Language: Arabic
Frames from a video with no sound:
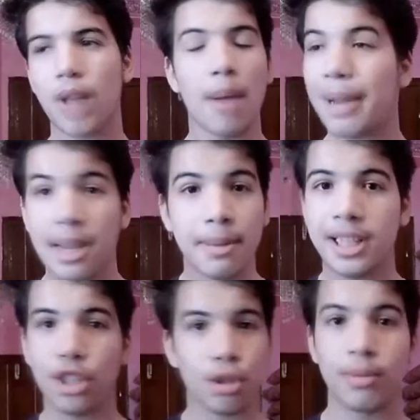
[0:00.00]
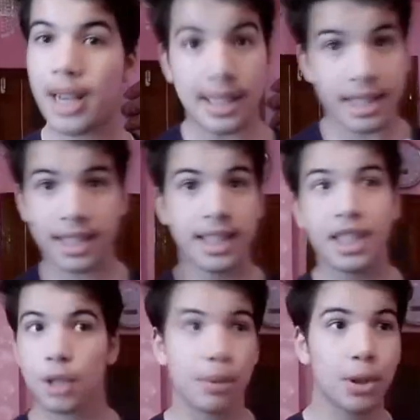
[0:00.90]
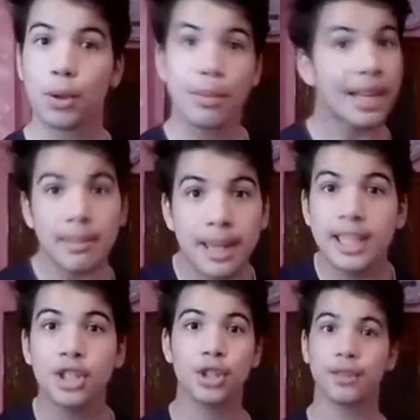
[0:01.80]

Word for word: ما على باليش ما تسقسينيش باسكو ما على باليش